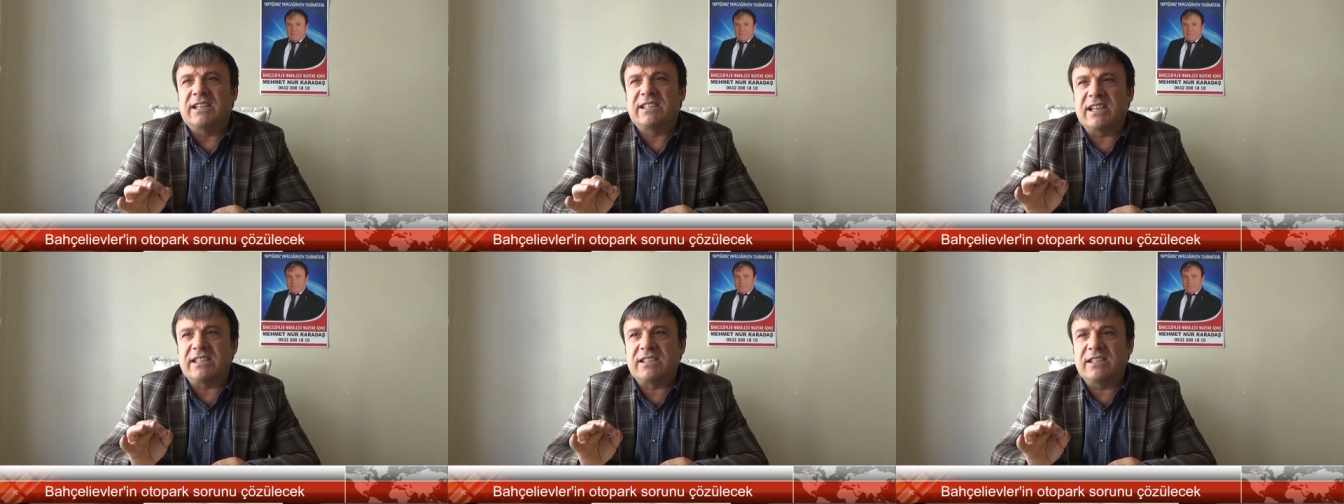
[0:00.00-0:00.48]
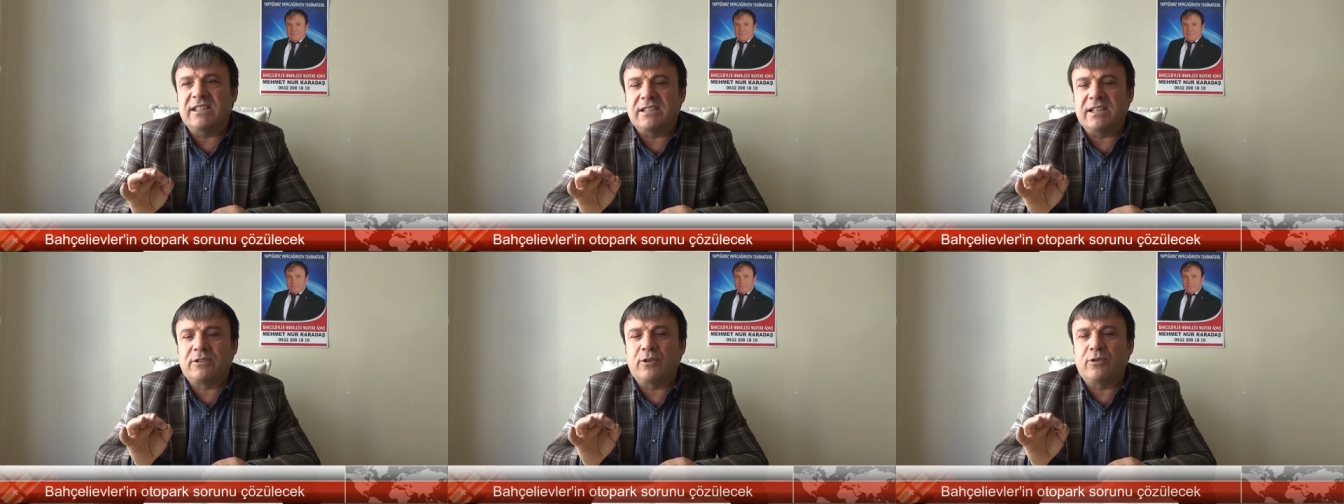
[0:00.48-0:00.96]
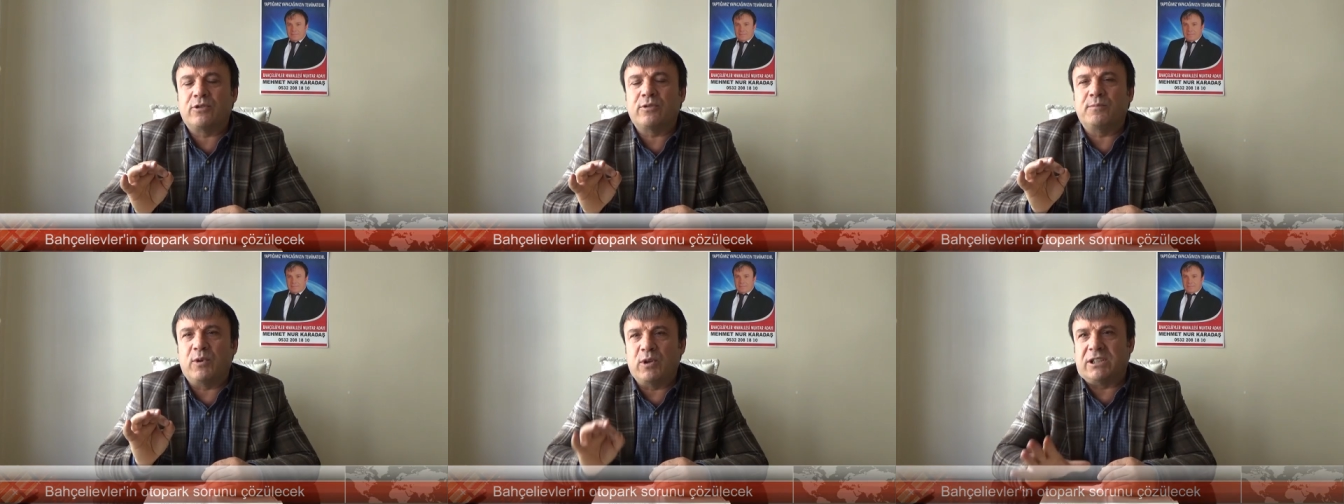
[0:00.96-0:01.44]
kesinlikle
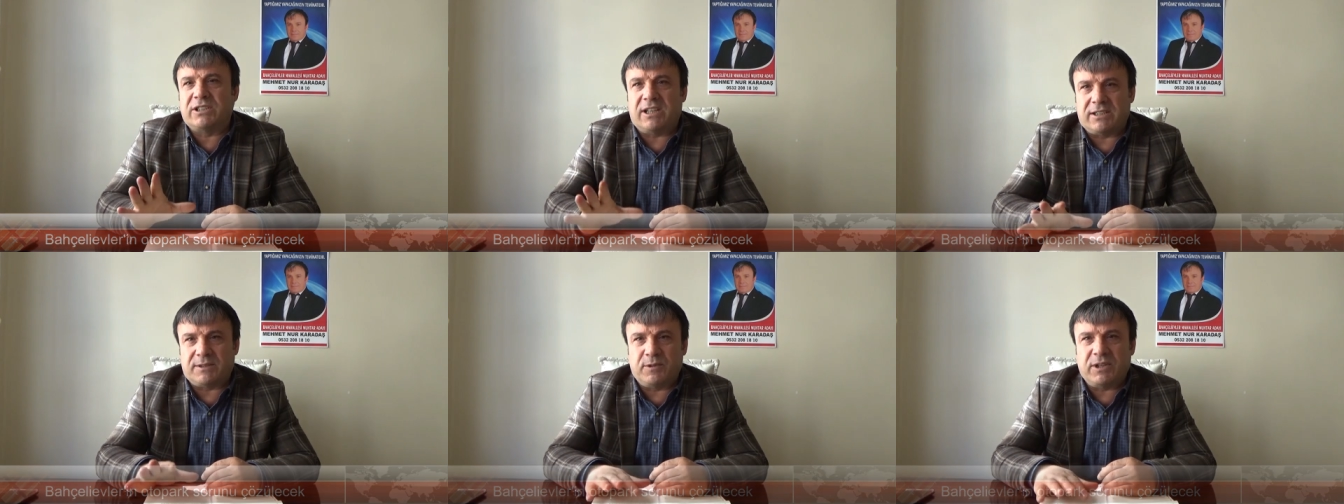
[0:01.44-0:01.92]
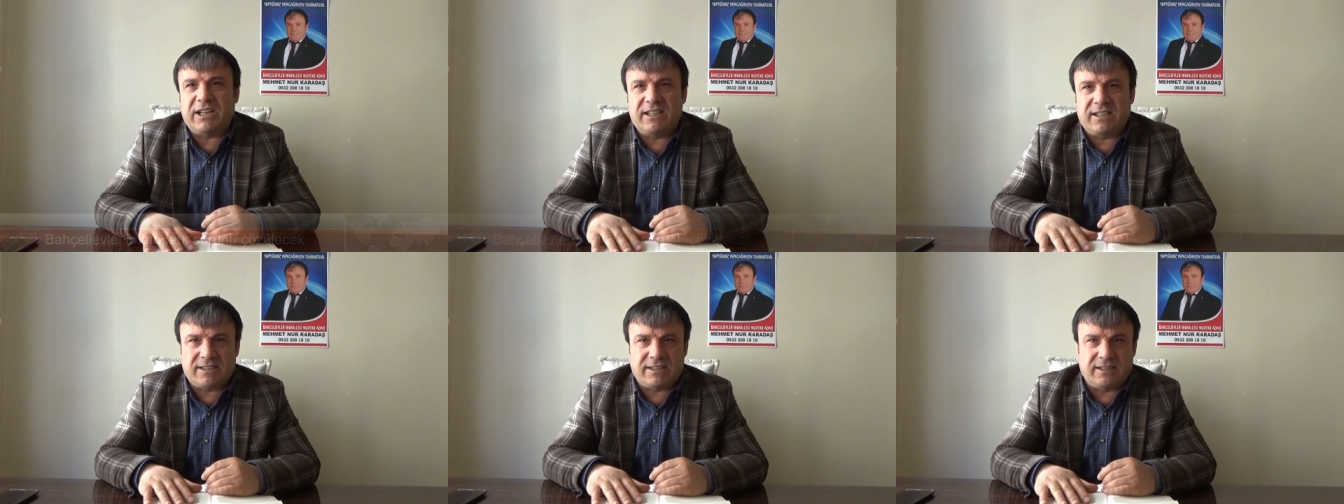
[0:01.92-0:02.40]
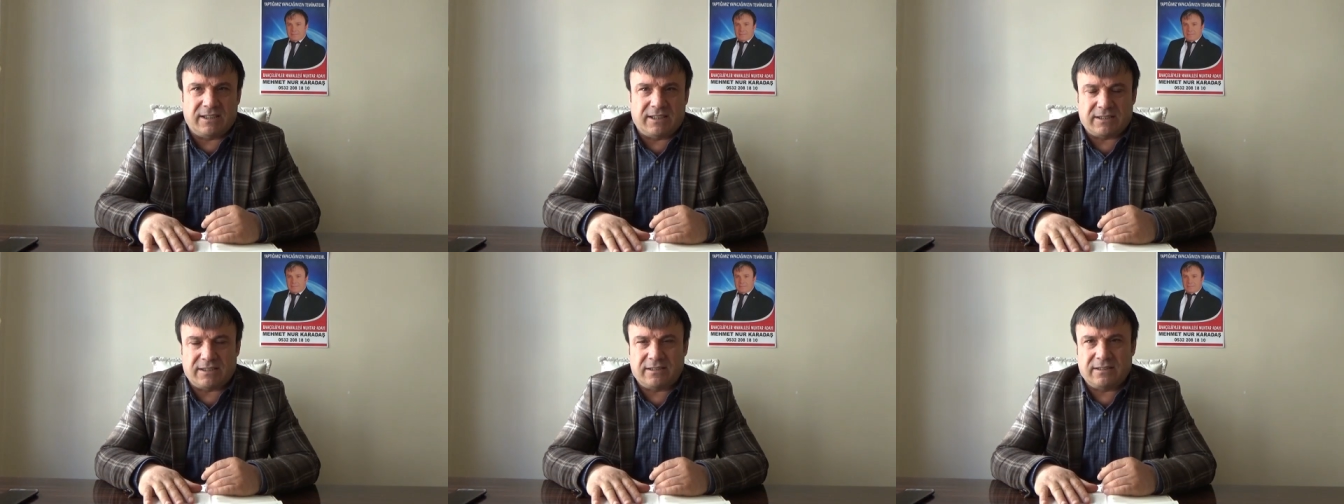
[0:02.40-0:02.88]
çözüm bulacağız. Buna
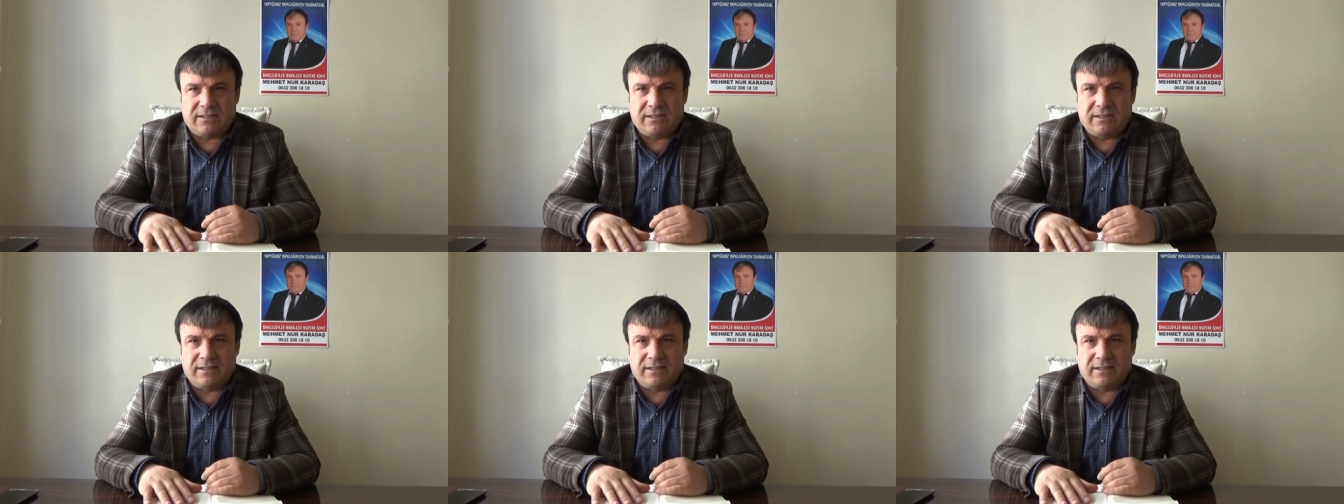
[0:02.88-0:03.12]
inansınlar.